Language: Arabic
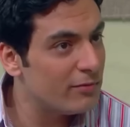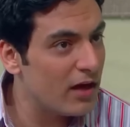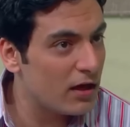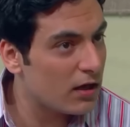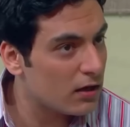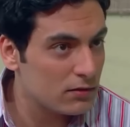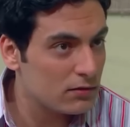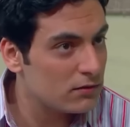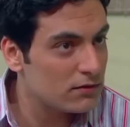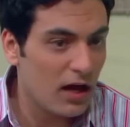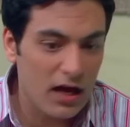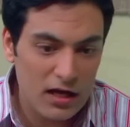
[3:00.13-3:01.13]
من دماغك
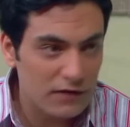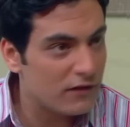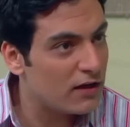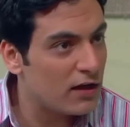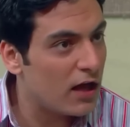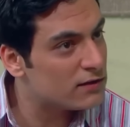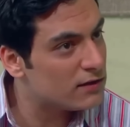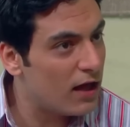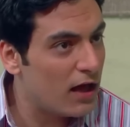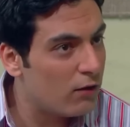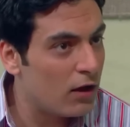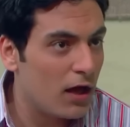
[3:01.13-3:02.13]
انت عارف انا لا
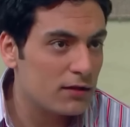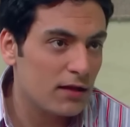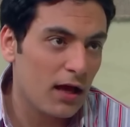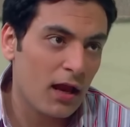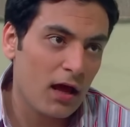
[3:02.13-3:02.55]
قدها ولا قد